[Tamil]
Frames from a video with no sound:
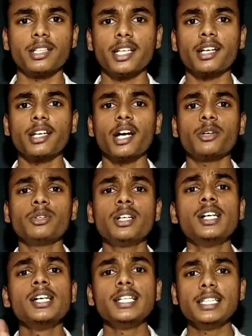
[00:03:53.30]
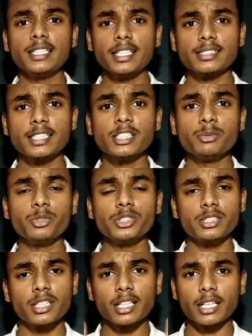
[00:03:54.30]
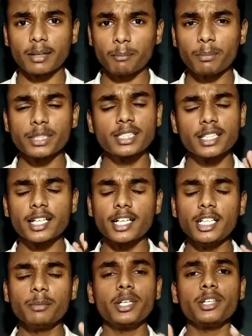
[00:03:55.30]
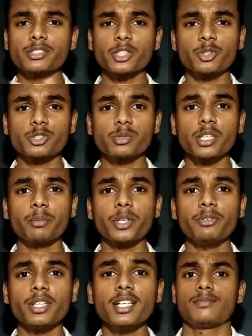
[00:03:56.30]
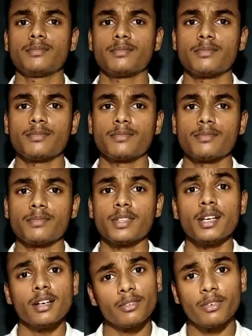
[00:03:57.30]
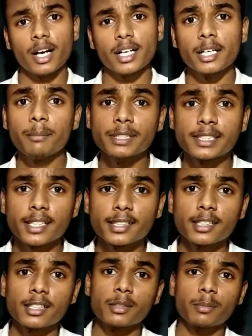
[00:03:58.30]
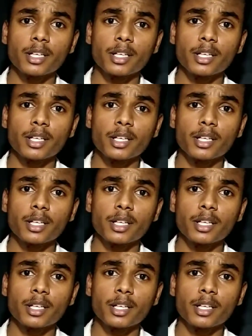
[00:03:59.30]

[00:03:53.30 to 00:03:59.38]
நியர்லி ஆகும் இது நீங்கள் செஞ்சு முடிச்சுன்னா கம்பல்சரி கண்டிப்பாக நீங்கள் சந்தோஷமாக தான் படுவீங்க வாங்க எப்படி செய்கிறதுன்றதை